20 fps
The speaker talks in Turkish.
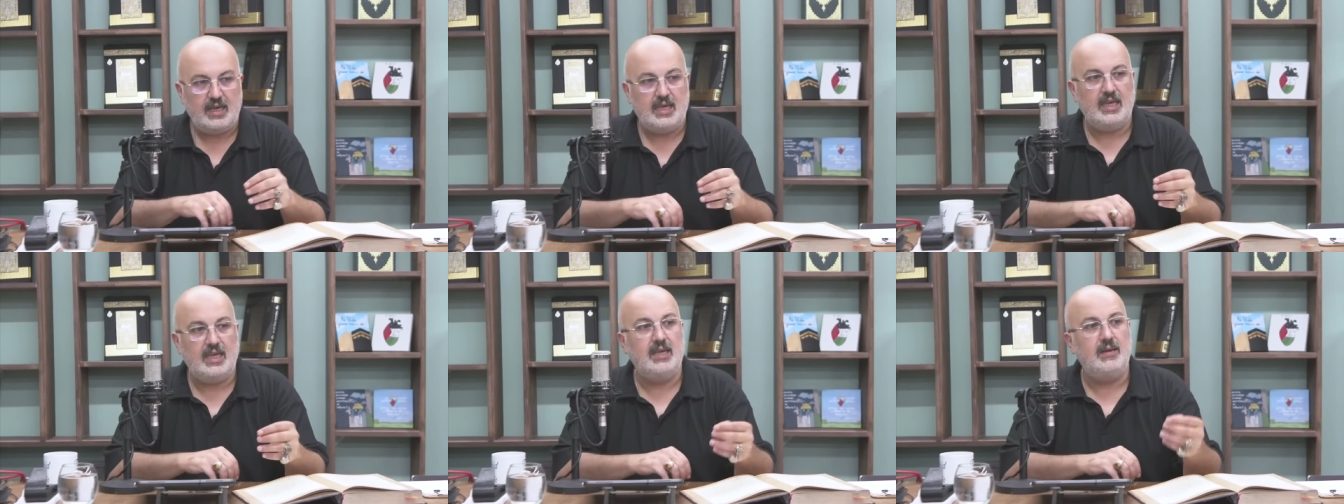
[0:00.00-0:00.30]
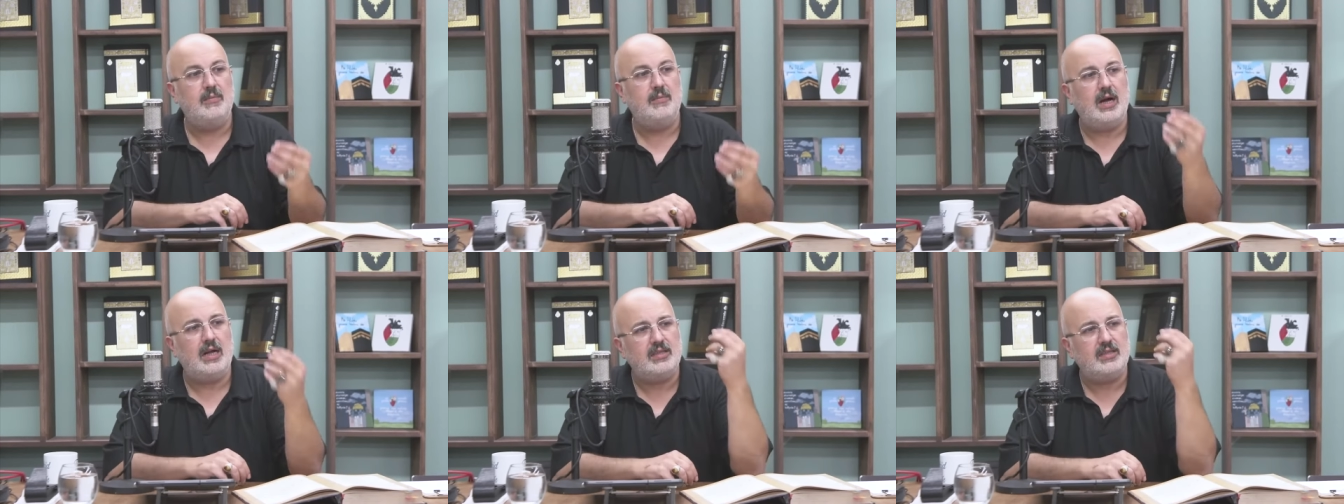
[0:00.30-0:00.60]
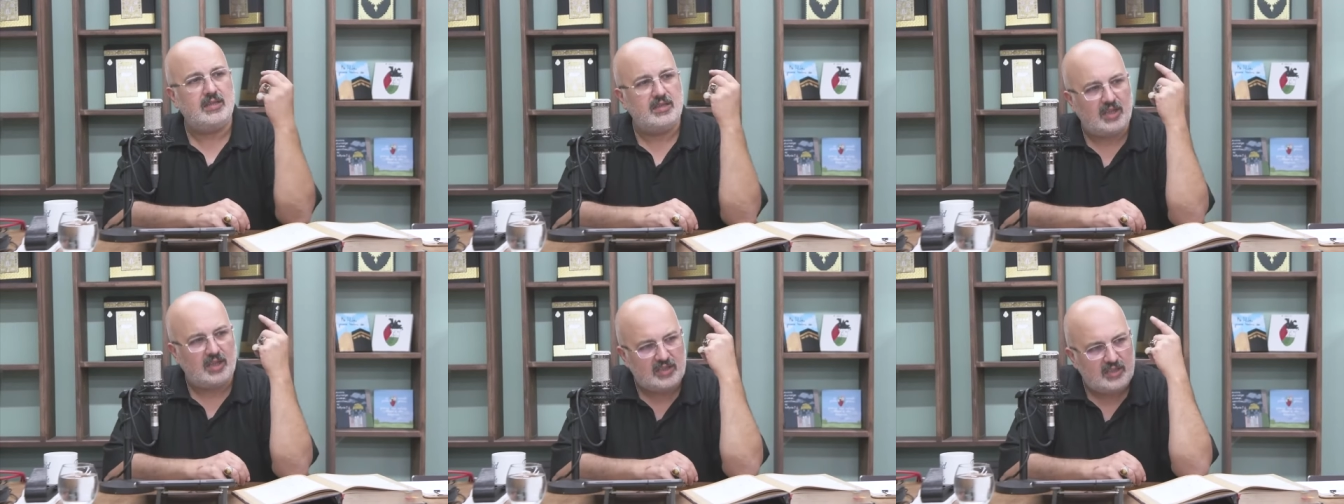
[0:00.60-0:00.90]

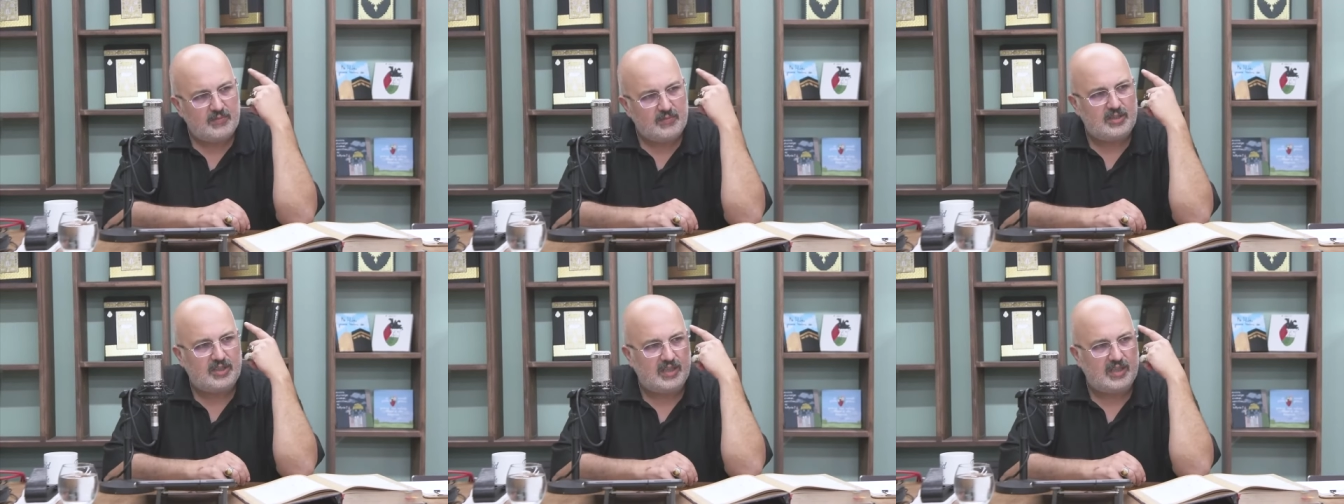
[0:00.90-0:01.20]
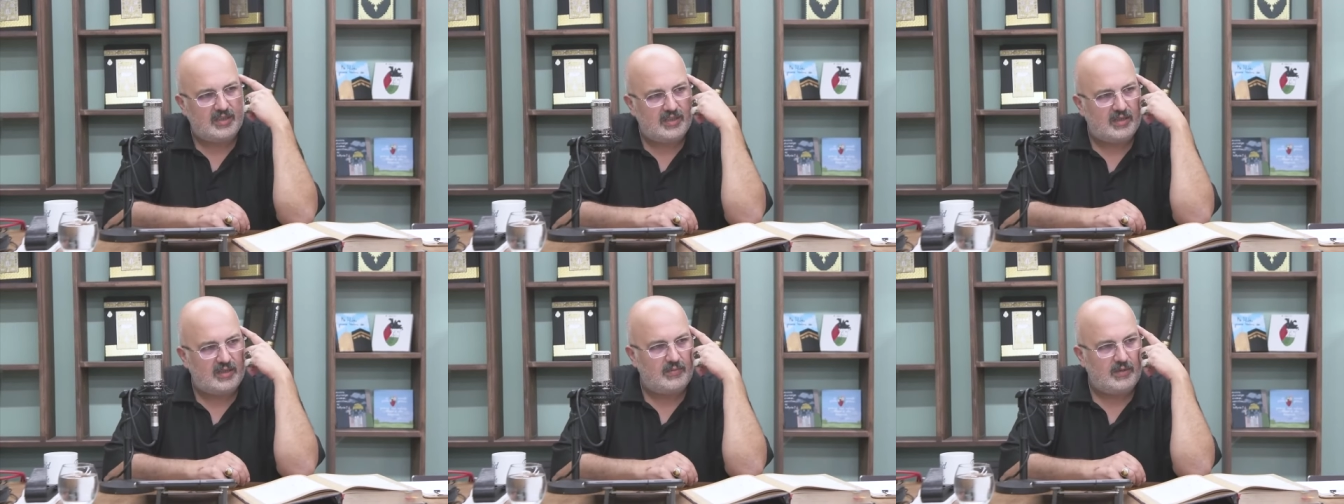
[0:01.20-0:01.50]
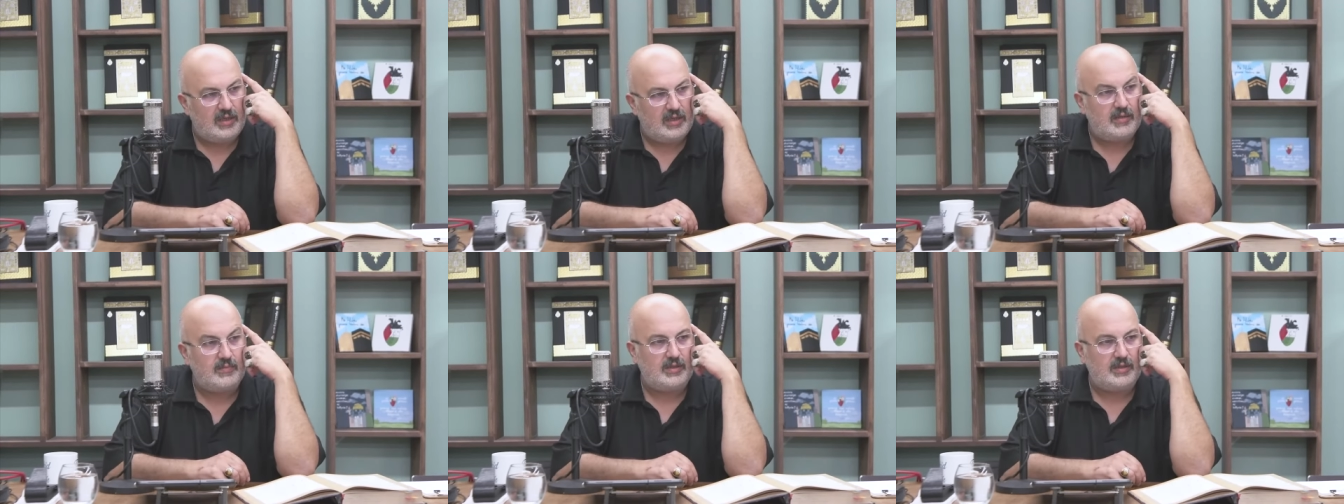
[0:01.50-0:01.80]
İmanı nasıl bir şeydir
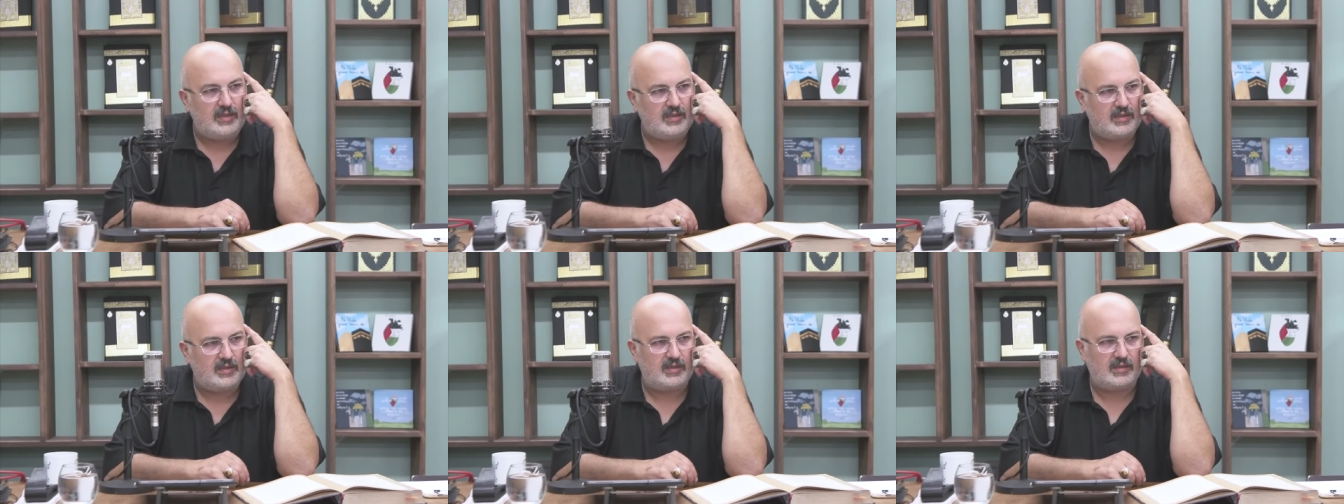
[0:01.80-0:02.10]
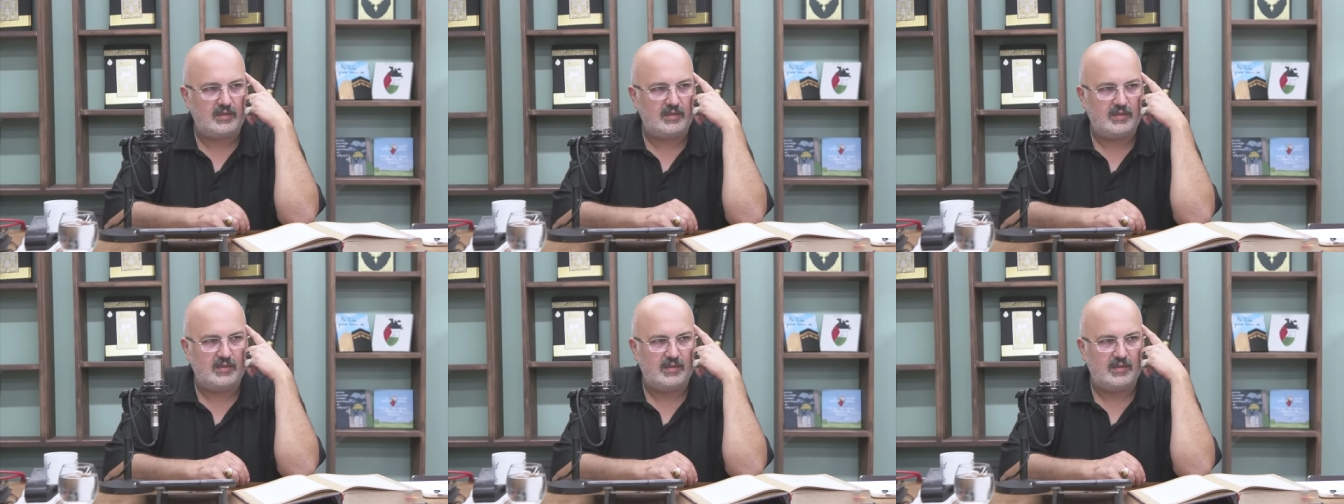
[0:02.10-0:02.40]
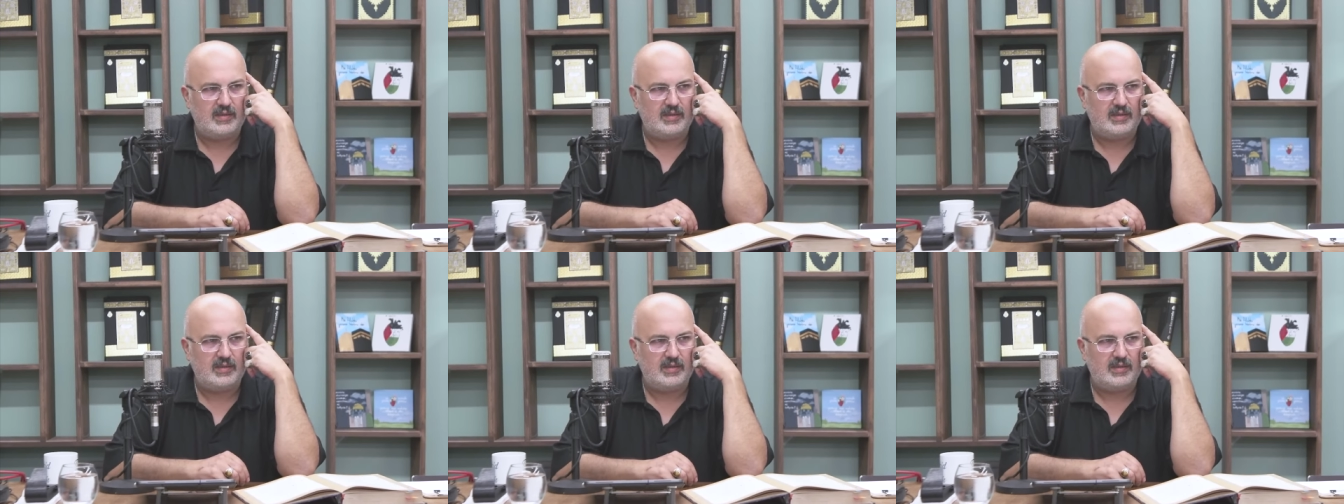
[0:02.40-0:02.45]
bilir miyiz?